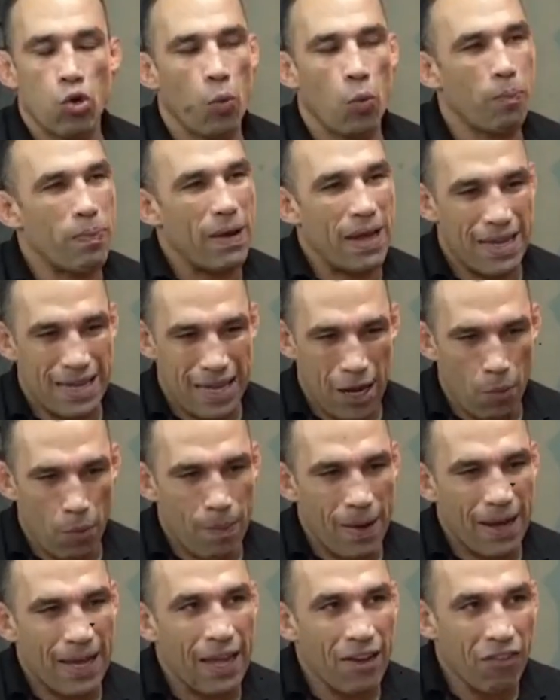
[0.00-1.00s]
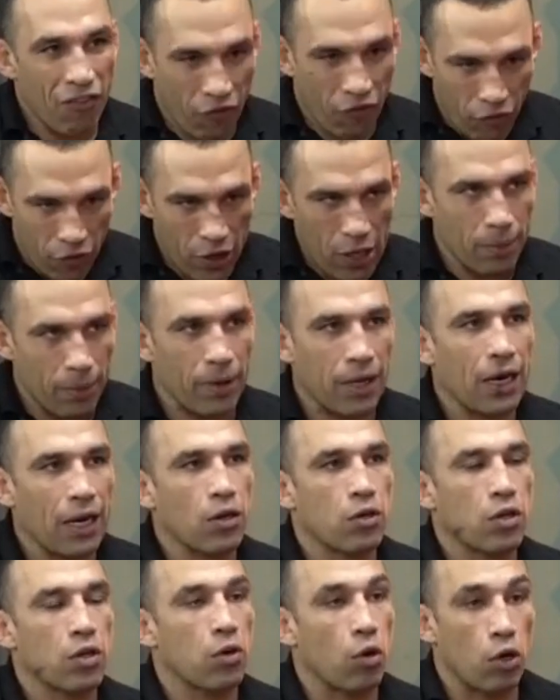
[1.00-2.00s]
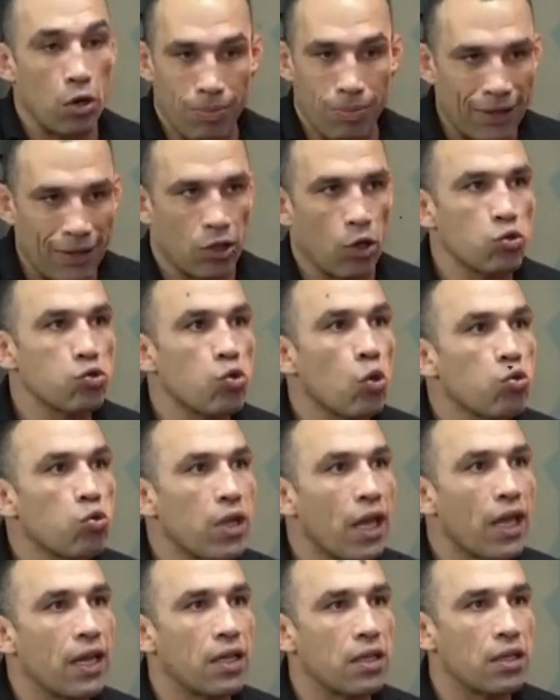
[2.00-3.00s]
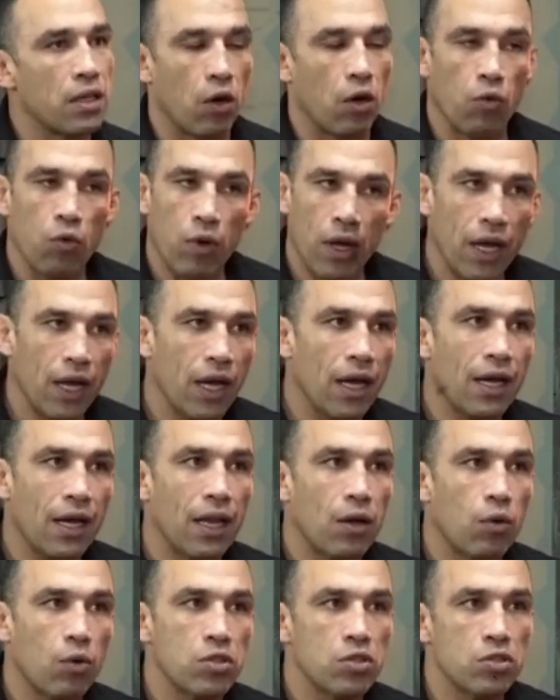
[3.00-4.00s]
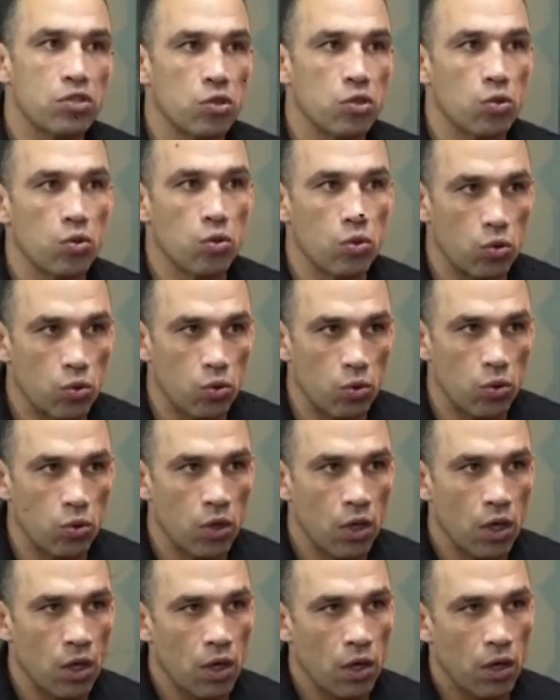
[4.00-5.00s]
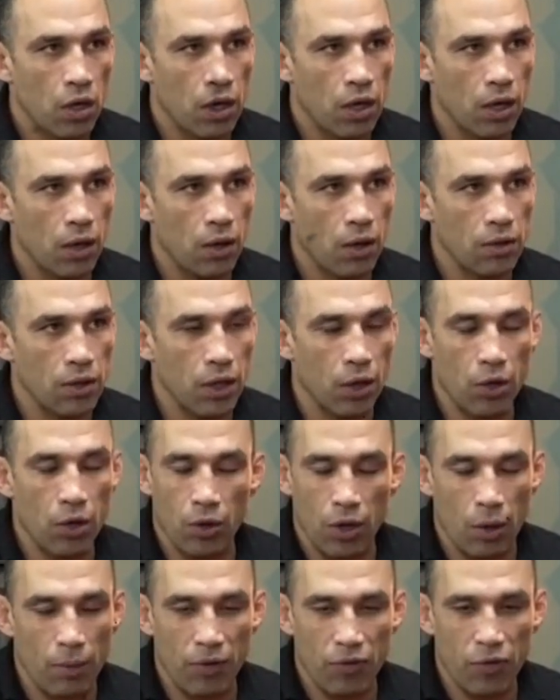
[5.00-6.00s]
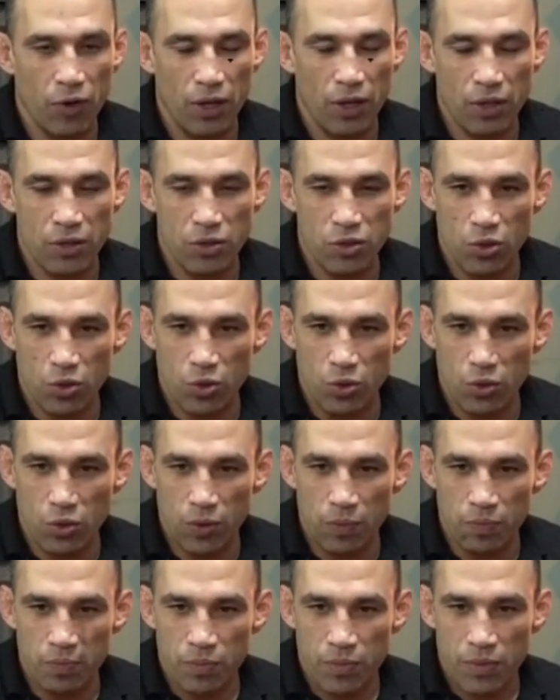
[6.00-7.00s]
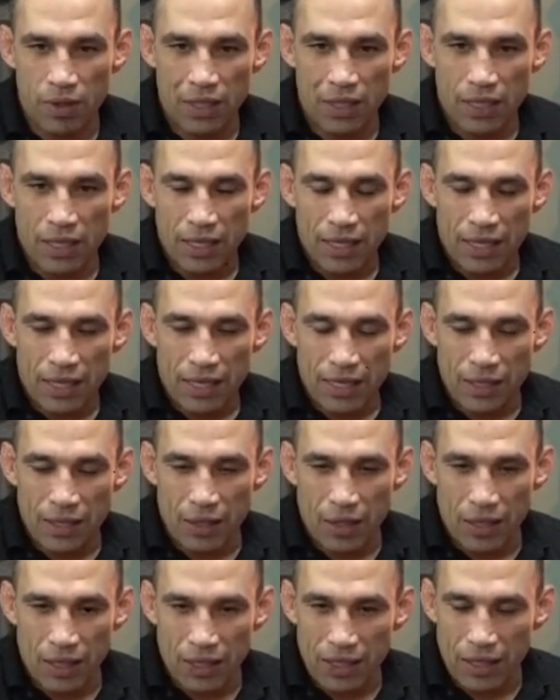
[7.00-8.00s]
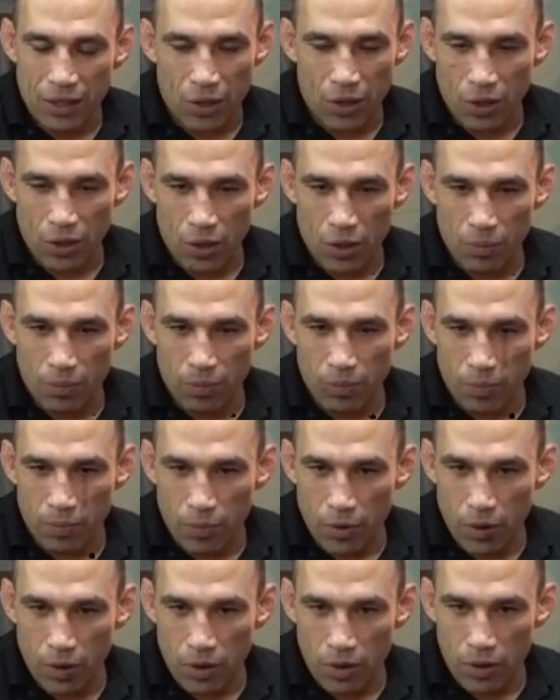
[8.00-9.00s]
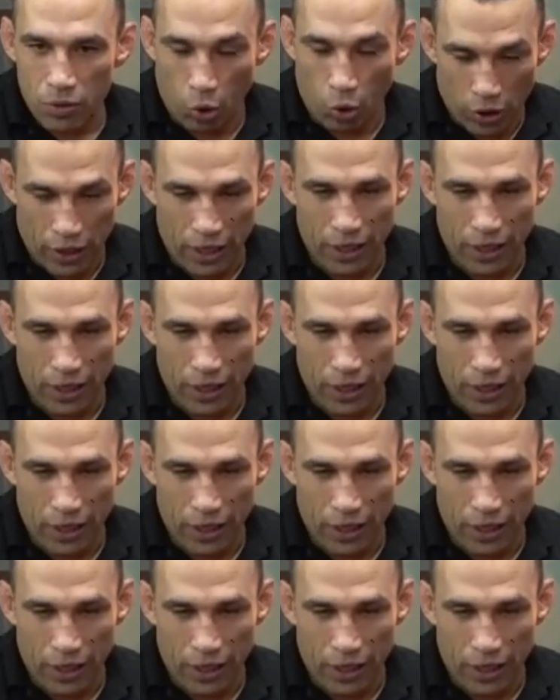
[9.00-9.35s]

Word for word: E quando eu peguei, eu peguei firme. Claro, quando ele bateu, eu soltei. Não é aquela coisa estilo. Belfort. Ah, não, não, não é Belfort, é estilo. Belfort John Jones. É, não, não, não, não. Toquinho?